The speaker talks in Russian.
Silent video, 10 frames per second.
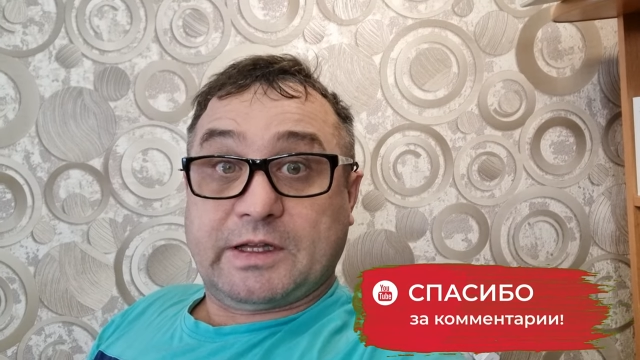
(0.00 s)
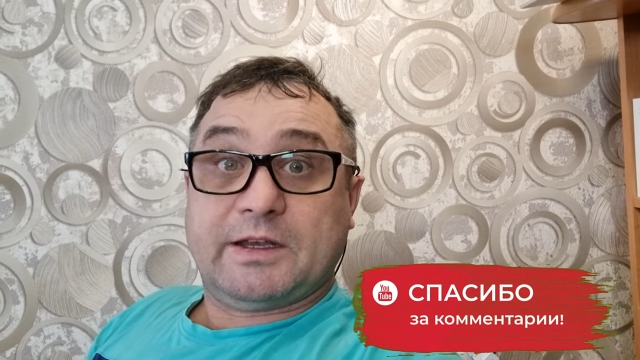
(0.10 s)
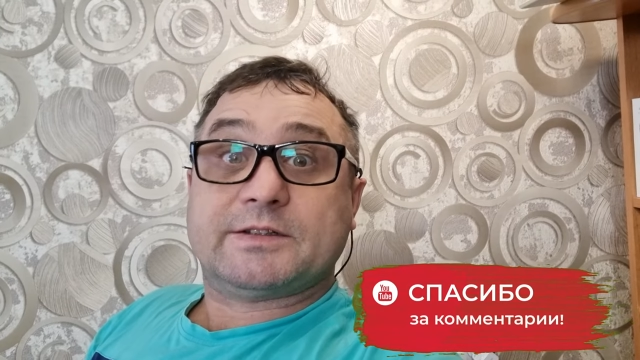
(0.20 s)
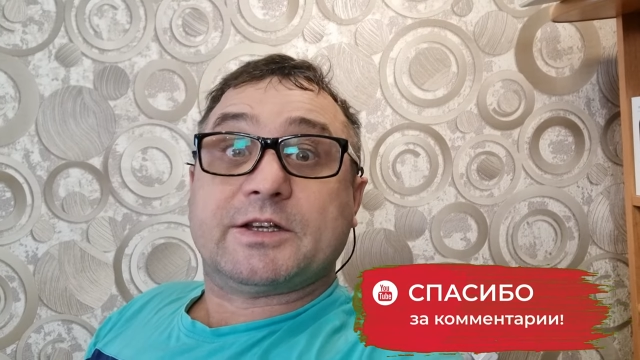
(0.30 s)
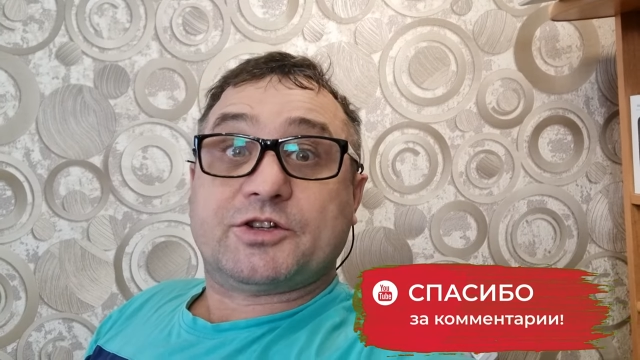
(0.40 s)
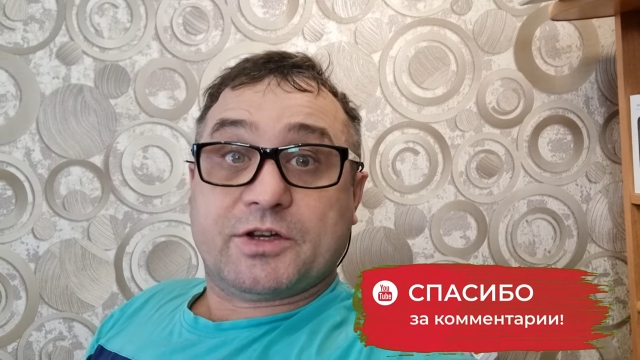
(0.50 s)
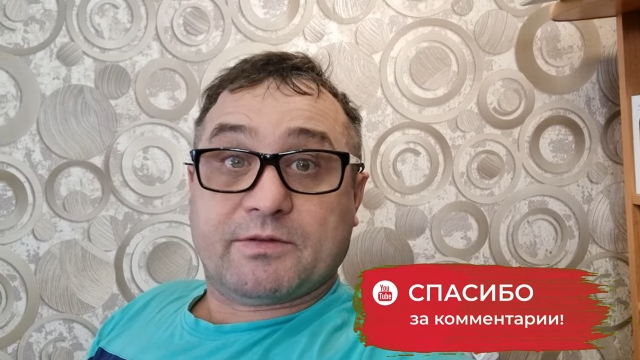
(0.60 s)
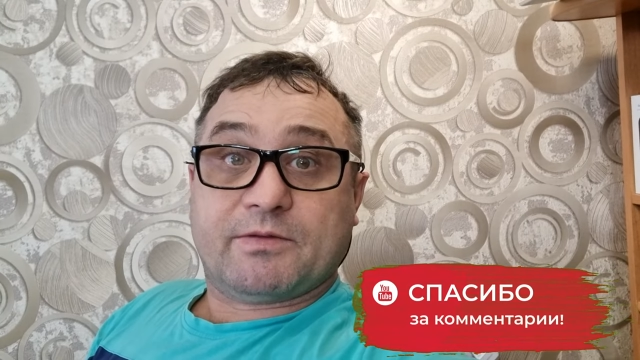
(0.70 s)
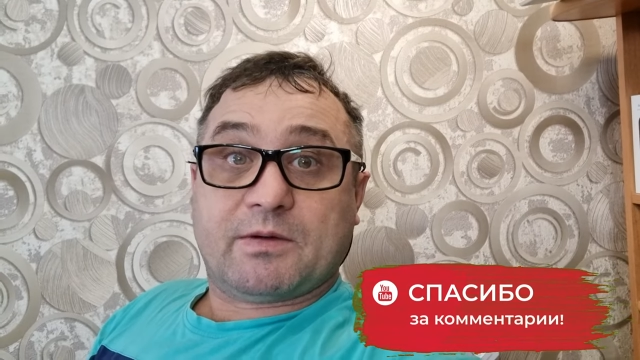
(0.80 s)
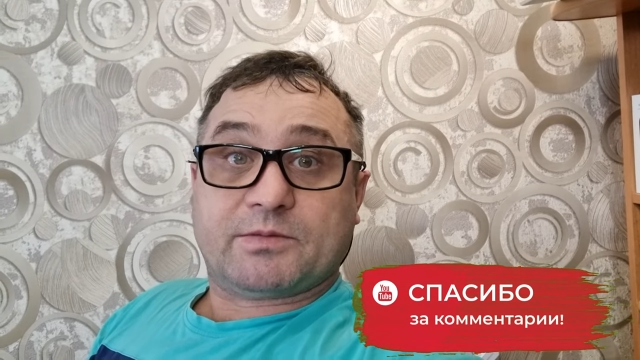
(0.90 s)
да и
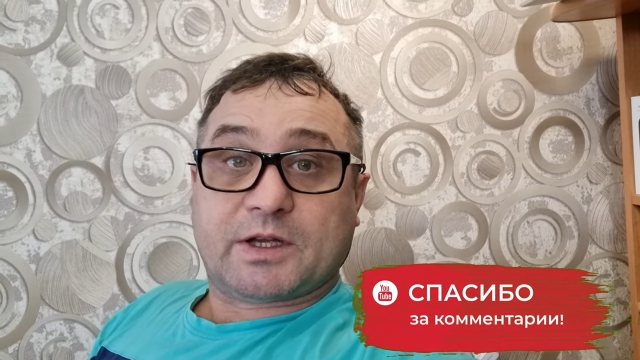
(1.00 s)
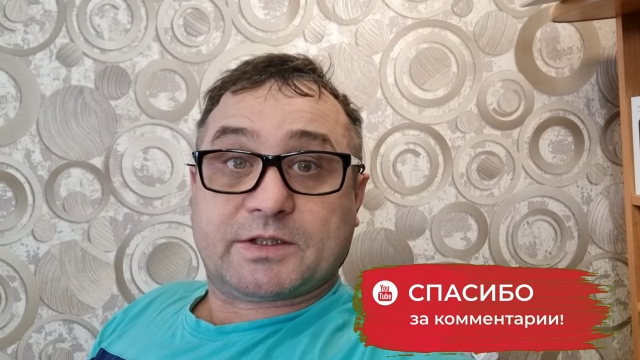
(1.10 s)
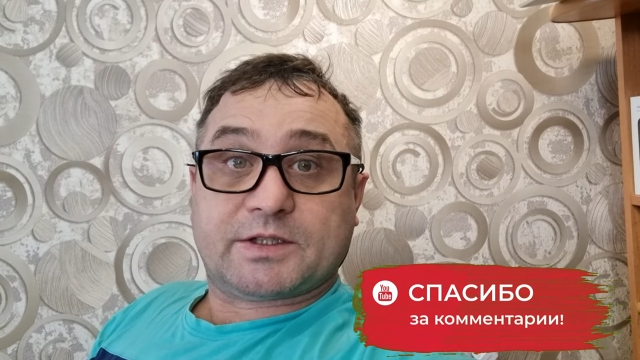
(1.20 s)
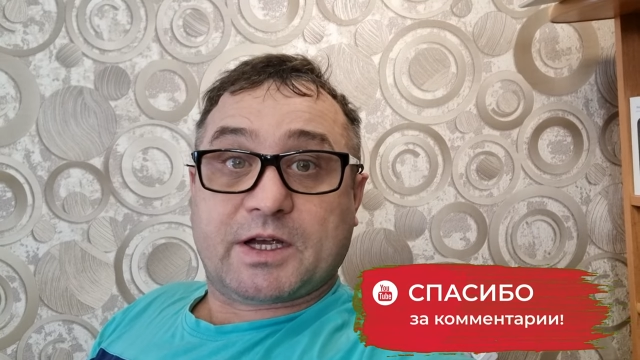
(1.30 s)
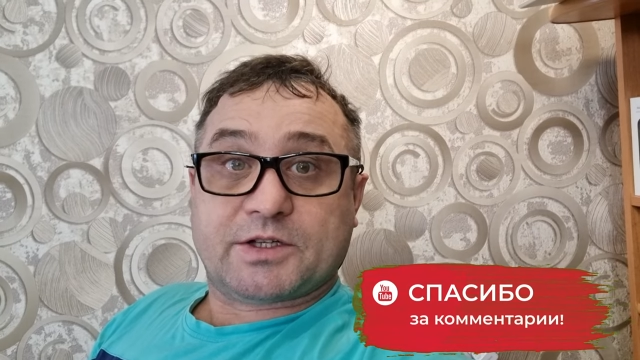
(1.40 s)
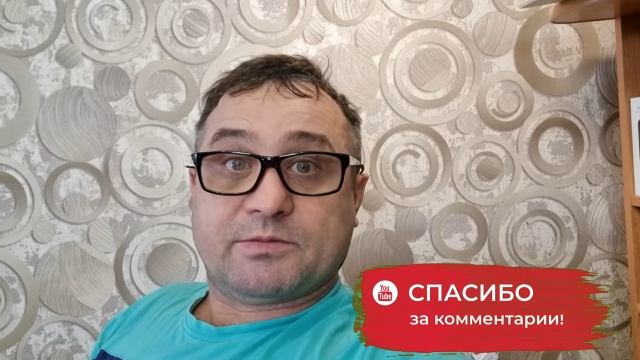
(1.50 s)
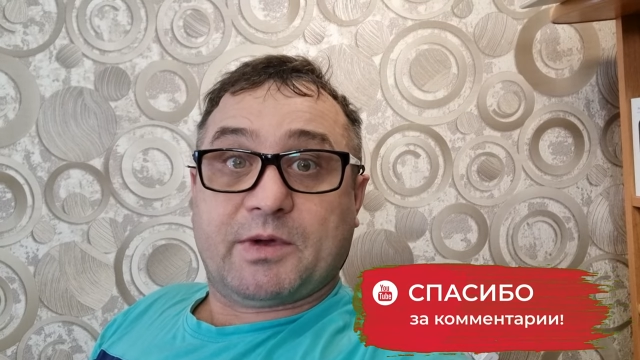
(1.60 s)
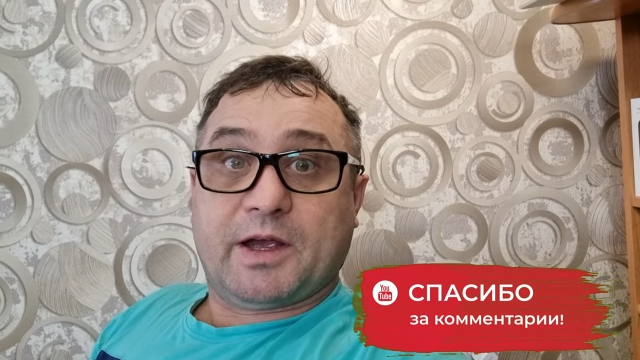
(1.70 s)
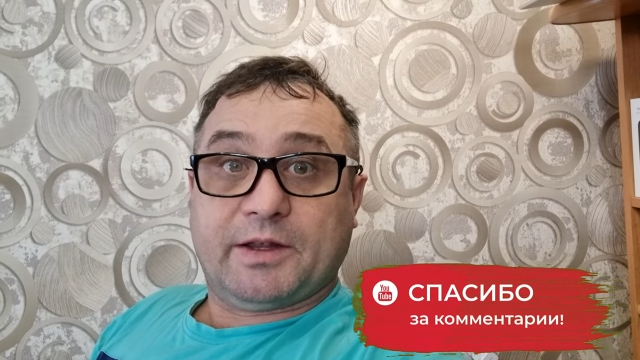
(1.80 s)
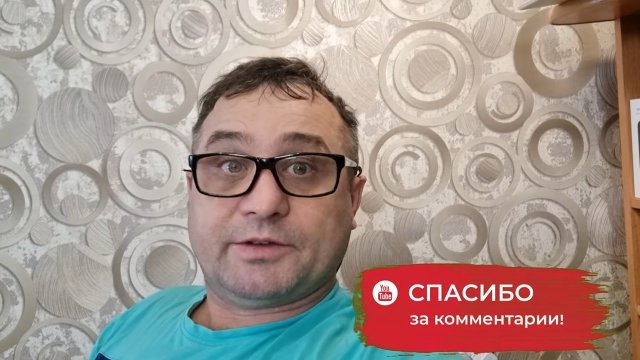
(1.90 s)
зачем вам, так
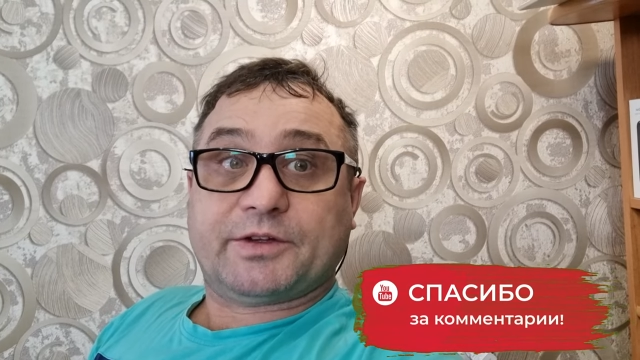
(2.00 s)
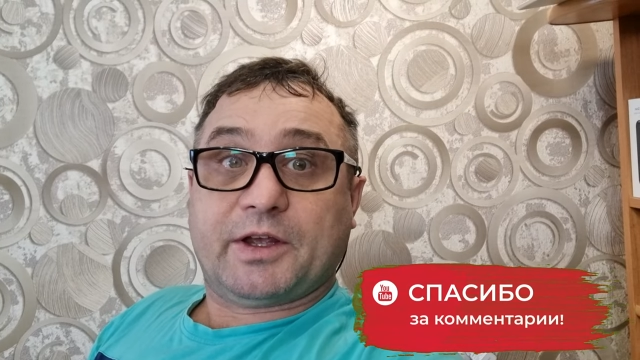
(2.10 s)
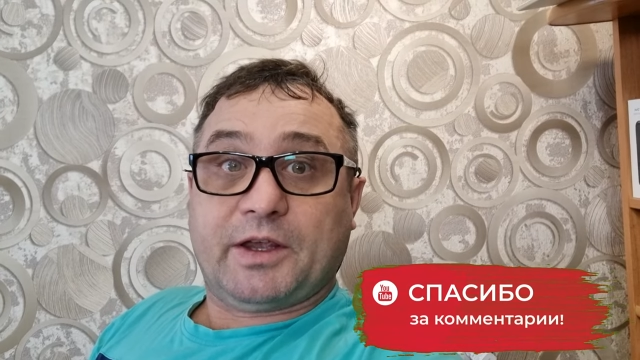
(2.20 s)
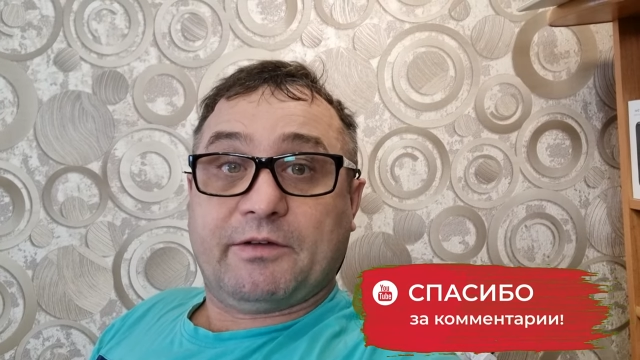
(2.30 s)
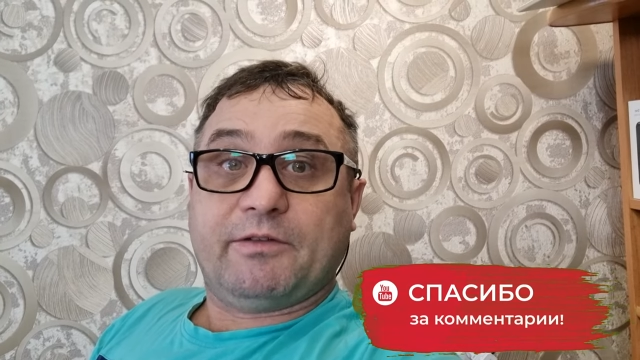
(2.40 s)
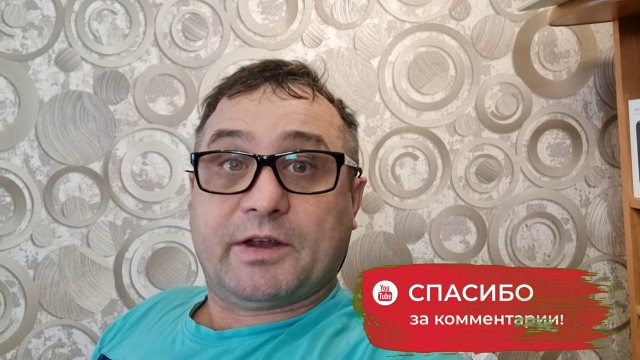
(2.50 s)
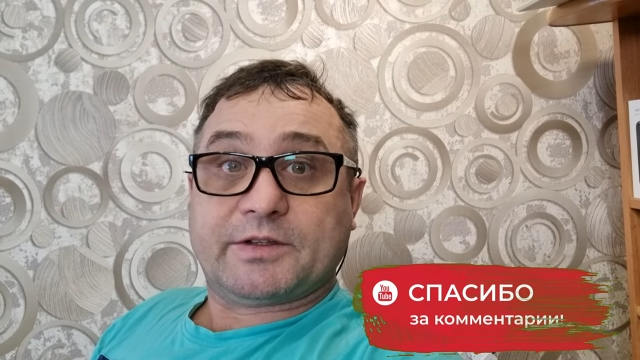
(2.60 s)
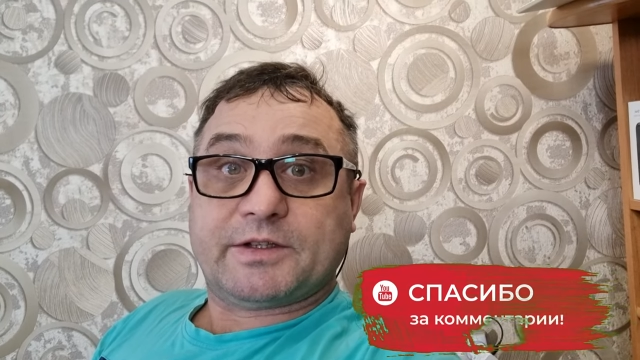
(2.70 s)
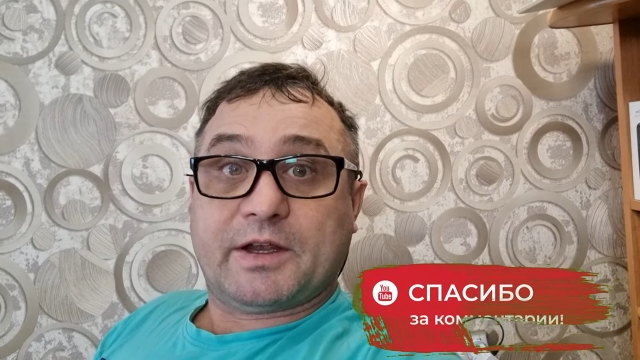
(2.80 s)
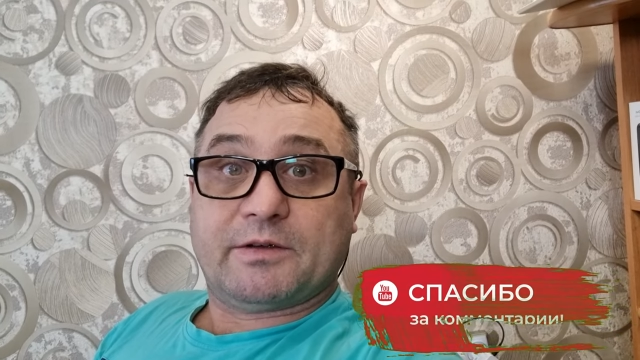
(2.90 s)
скажем,
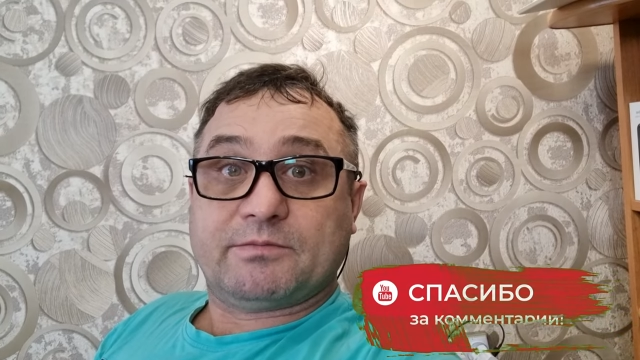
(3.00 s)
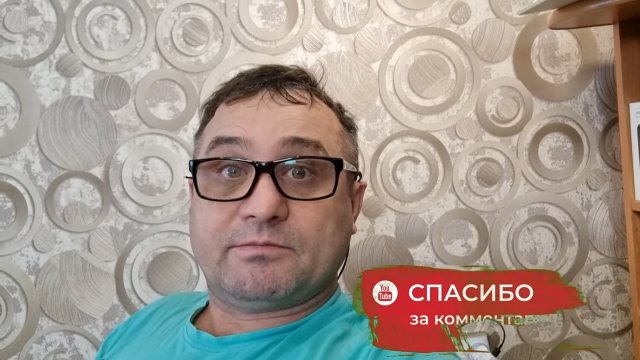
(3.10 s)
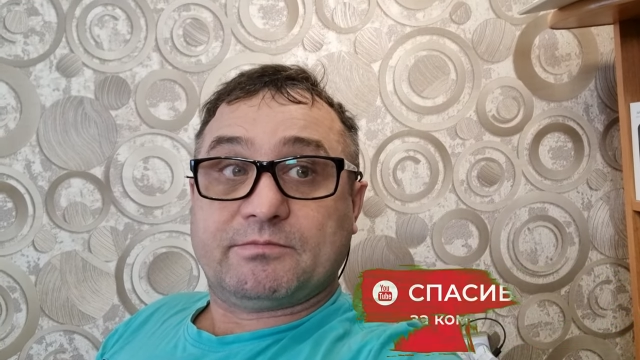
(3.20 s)
LTE-версия.